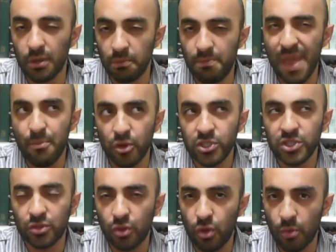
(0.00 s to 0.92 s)

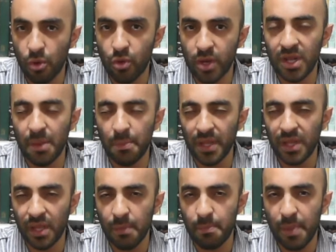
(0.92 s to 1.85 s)
vemos como ocurren en la
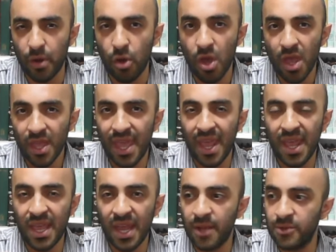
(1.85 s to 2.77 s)
práctica, pero
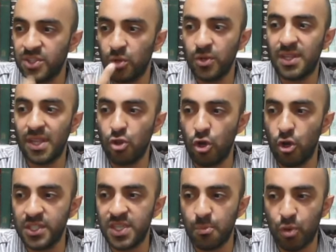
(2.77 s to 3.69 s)
que Arabia Saudita no
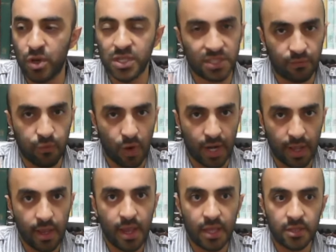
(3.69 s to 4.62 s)
lo dice puertas
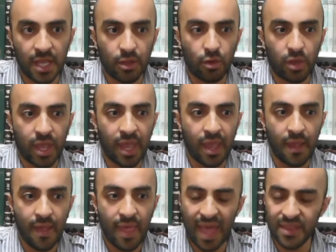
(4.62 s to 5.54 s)
afuera. Es algo
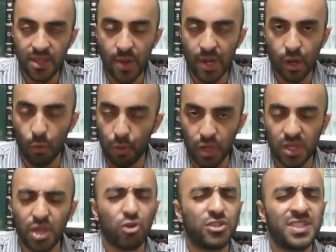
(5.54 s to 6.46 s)
que a nivel
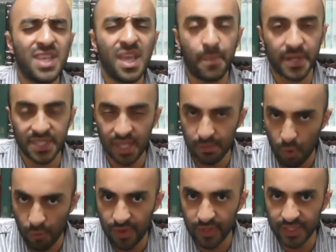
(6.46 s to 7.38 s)
geopolítico siempre se han
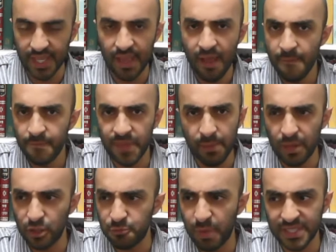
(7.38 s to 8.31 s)
movido así.
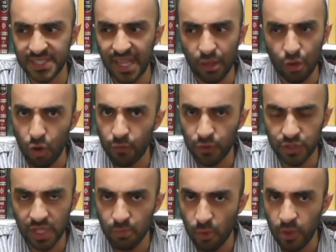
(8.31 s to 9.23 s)
También los países del Golfo
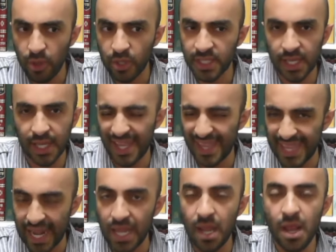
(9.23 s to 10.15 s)
se han movido así en
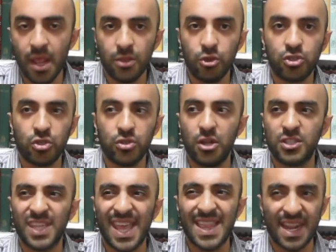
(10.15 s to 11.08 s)
general. No son de
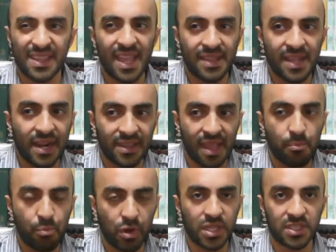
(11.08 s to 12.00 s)
los que alardean,
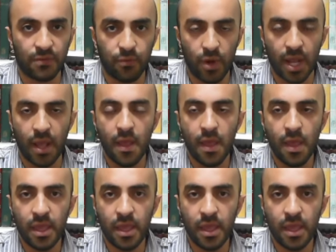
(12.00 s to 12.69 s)
alardean puertas afuera